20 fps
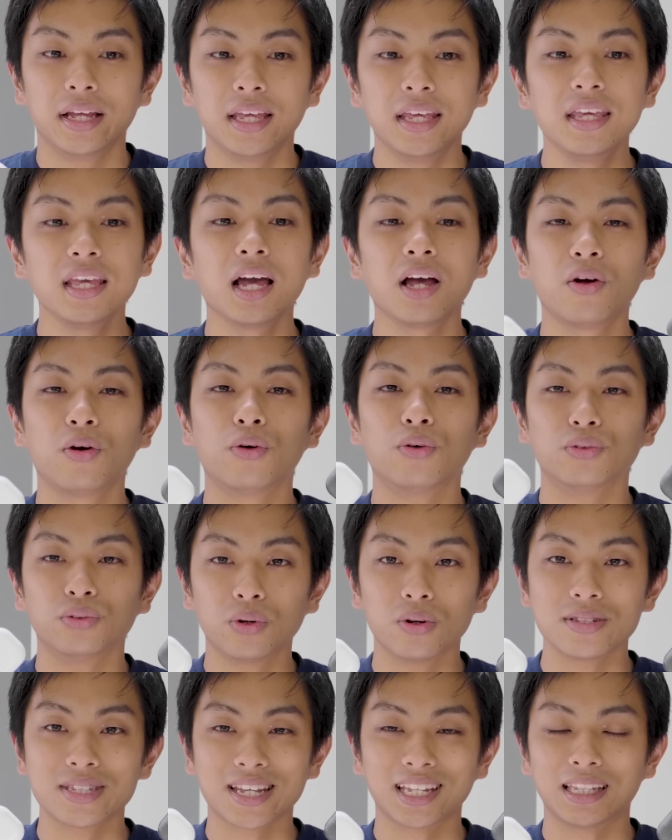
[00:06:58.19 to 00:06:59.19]

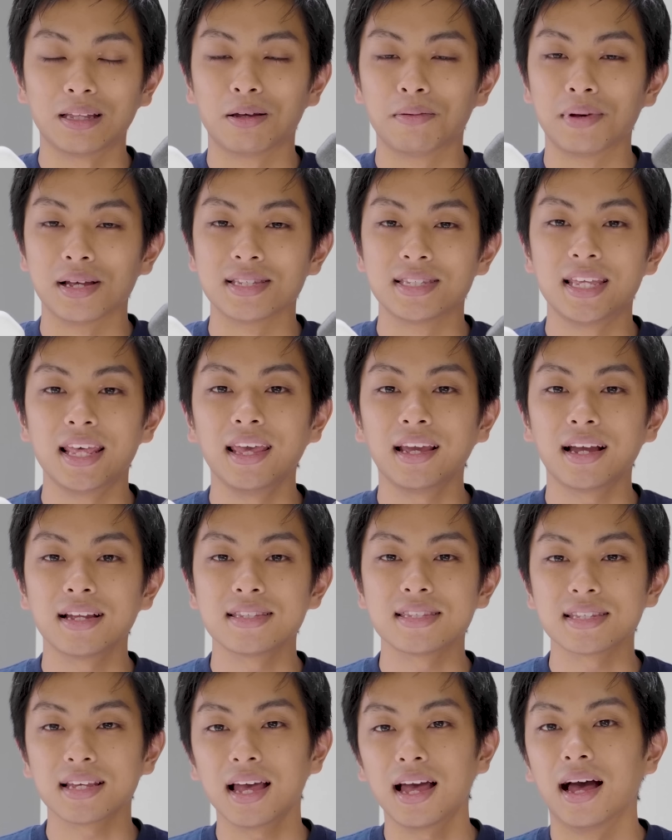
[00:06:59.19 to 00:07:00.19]
イヤホンをつけたまま生
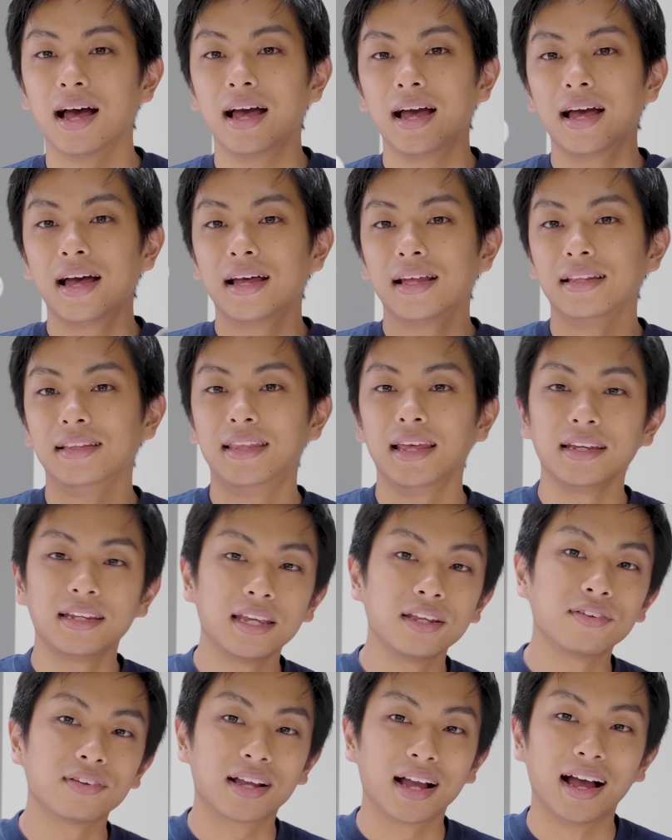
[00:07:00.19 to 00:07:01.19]
活がで
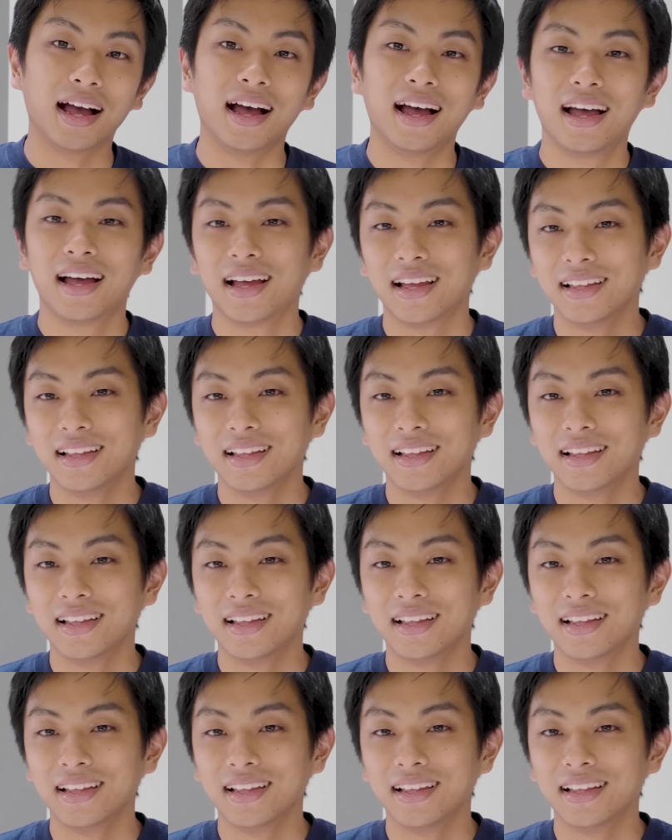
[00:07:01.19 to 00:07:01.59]
きるか